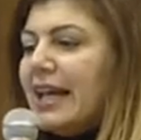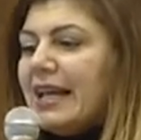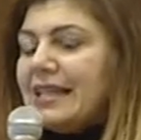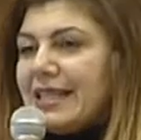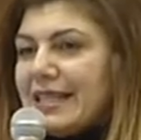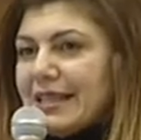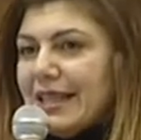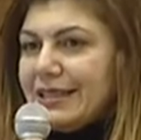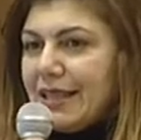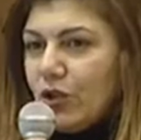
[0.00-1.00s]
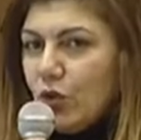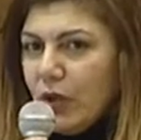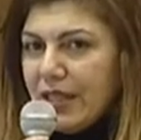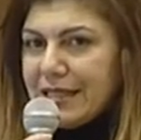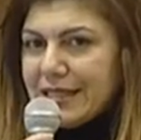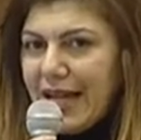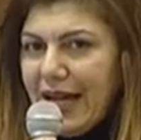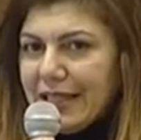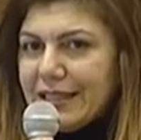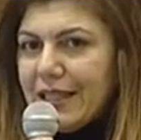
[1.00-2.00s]
e 62
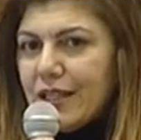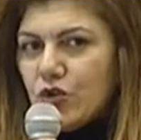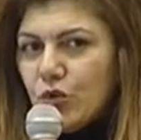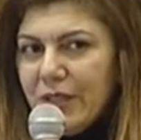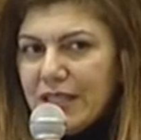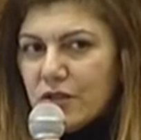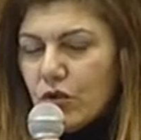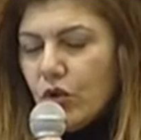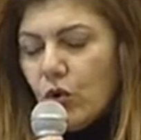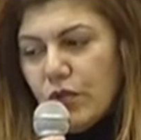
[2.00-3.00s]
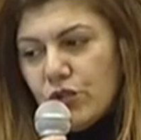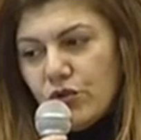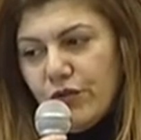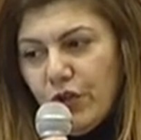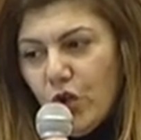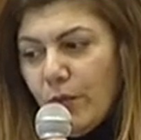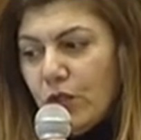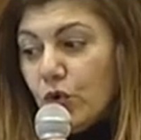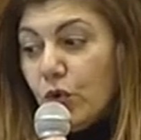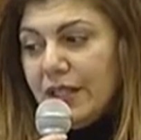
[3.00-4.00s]
stati che subiscono questo
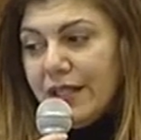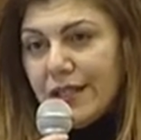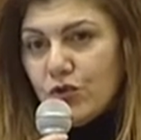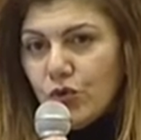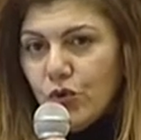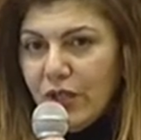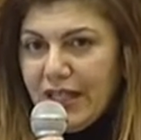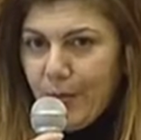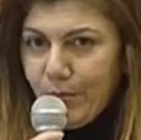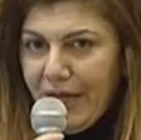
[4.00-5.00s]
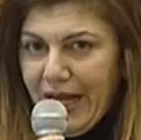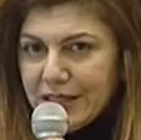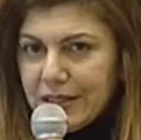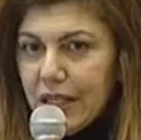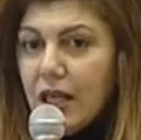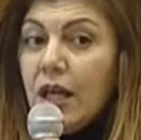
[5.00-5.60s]
fenomeno, quindi che sono grabbati.